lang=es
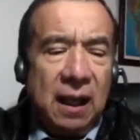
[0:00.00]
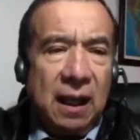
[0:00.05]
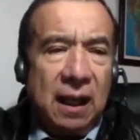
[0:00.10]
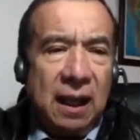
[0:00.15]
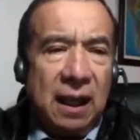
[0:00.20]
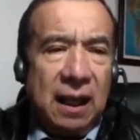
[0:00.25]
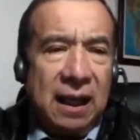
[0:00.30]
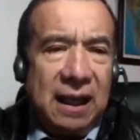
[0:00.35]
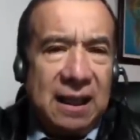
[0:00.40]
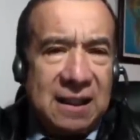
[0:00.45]

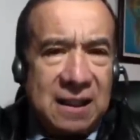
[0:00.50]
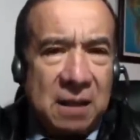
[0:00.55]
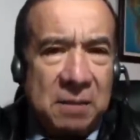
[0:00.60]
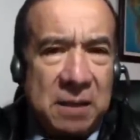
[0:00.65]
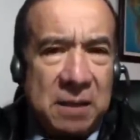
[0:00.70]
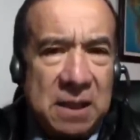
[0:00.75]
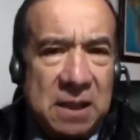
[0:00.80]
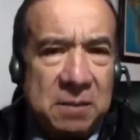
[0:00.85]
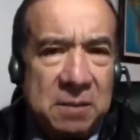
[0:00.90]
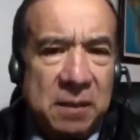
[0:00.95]
en esa
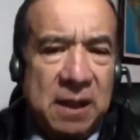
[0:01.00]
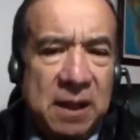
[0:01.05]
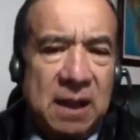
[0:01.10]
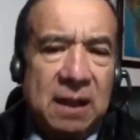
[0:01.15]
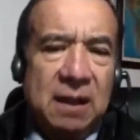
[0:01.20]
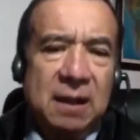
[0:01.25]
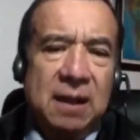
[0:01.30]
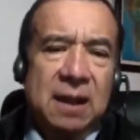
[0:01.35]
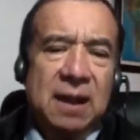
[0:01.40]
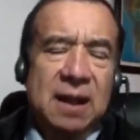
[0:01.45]

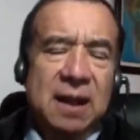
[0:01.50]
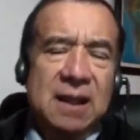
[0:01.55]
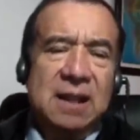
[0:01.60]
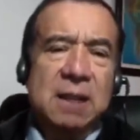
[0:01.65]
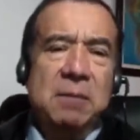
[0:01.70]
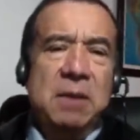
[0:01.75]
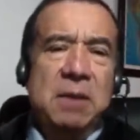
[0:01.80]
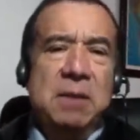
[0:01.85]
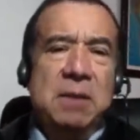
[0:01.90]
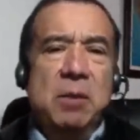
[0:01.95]
misma, en
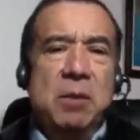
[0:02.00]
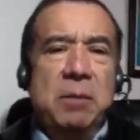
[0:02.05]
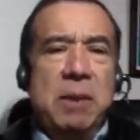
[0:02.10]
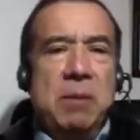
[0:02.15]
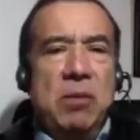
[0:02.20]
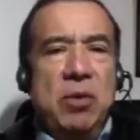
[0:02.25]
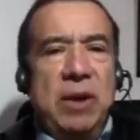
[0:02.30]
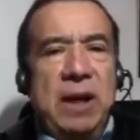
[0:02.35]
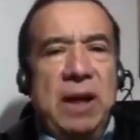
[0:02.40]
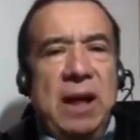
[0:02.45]
ese mismo
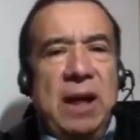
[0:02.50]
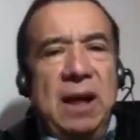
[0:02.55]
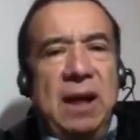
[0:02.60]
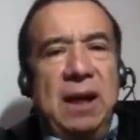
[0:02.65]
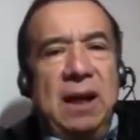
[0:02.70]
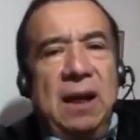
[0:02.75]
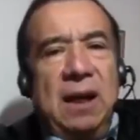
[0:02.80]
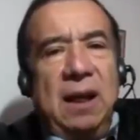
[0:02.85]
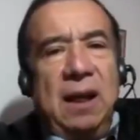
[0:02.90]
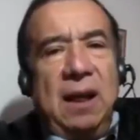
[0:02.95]

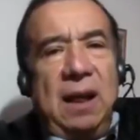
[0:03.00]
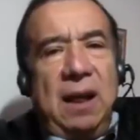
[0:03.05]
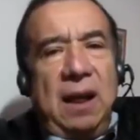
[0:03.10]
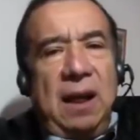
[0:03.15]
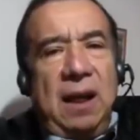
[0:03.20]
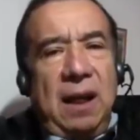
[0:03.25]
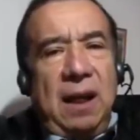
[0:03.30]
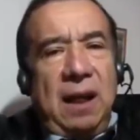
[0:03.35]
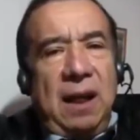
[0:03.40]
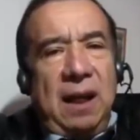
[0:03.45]
memorial,
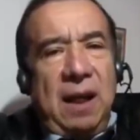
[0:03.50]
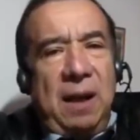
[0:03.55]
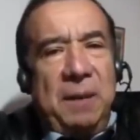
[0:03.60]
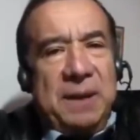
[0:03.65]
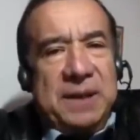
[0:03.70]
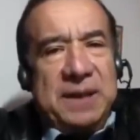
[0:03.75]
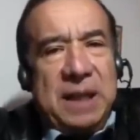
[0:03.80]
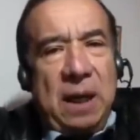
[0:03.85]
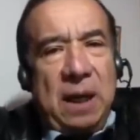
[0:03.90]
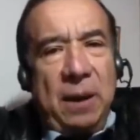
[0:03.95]
le
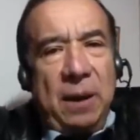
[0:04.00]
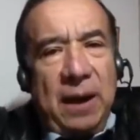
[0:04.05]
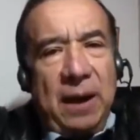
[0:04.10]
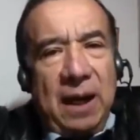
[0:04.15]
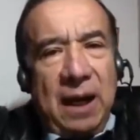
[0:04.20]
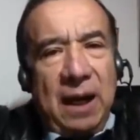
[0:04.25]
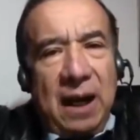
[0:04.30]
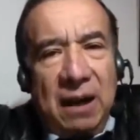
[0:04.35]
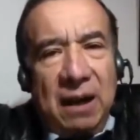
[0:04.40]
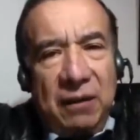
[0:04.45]

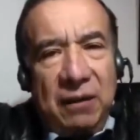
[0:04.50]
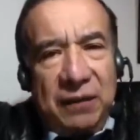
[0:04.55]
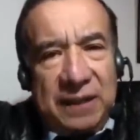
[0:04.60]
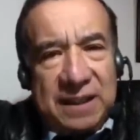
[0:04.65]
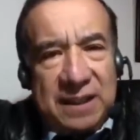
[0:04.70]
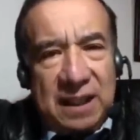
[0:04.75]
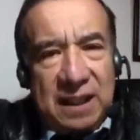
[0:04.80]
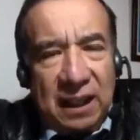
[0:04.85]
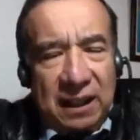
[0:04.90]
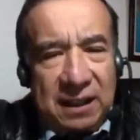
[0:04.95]
avisaba al
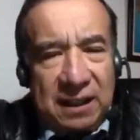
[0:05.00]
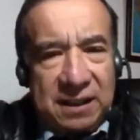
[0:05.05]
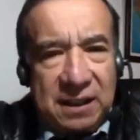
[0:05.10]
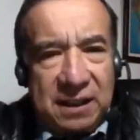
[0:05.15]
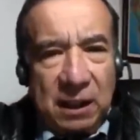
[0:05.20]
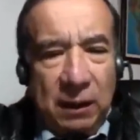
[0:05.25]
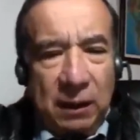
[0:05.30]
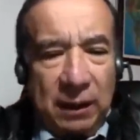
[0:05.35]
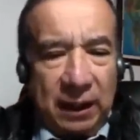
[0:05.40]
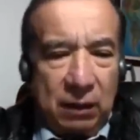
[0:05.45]
fiscal que
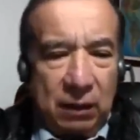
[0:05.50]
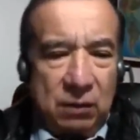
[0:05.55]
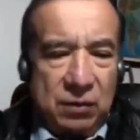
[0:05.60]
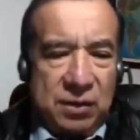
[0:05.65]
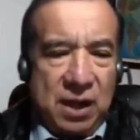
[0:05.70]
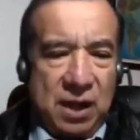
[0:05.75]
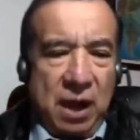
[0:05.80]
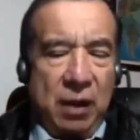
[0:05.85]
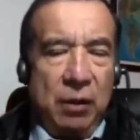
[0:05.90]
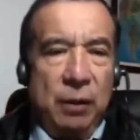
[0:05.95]
estaba
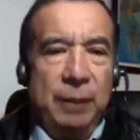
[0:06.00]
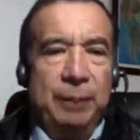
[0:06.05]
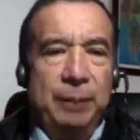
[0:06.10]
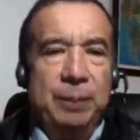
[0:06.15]
recusado.